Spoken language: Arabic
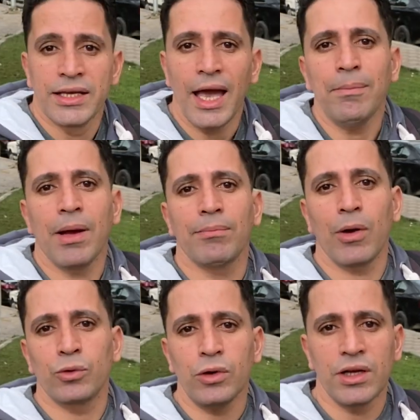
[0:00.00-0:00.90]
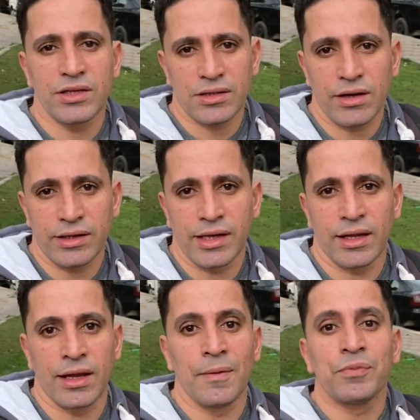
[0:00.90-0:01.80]
يا إما الموضوع لإثارة
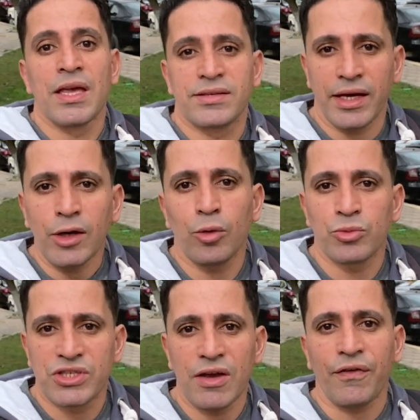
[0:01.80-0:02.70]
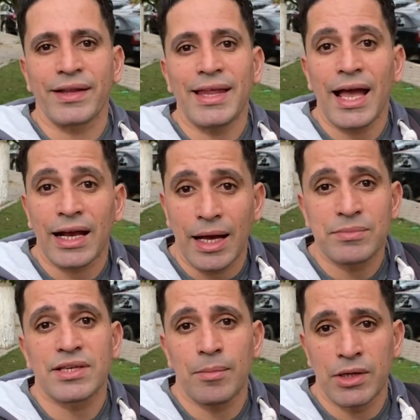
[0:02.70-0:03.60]
الجدل صحيح ام سيف عندها
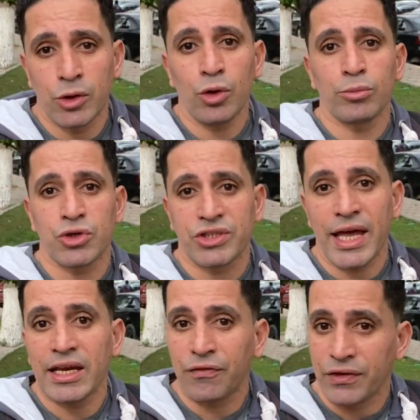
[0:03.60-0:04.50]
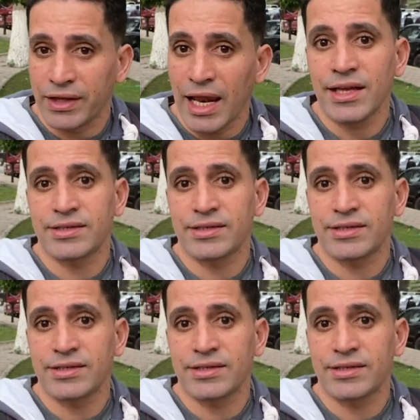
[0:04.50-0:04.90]
5 مليون مشترك في 3